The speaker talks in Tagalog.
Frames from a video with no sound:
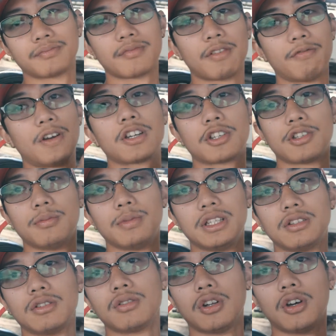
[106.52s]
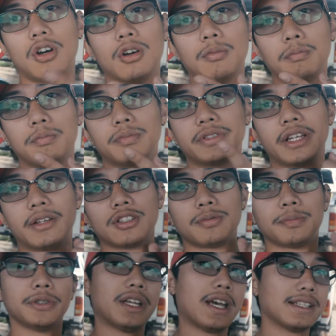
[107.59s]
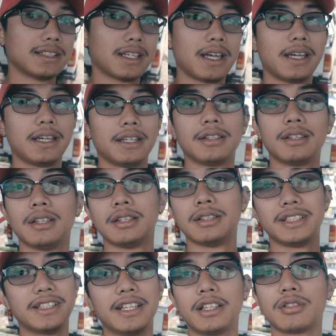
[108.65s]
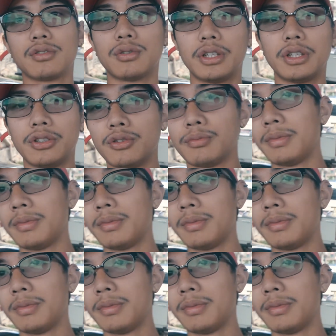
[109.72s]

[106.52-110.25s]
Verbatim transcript: vacuumin yung loob. Tapos punasan, tignan kung ano yung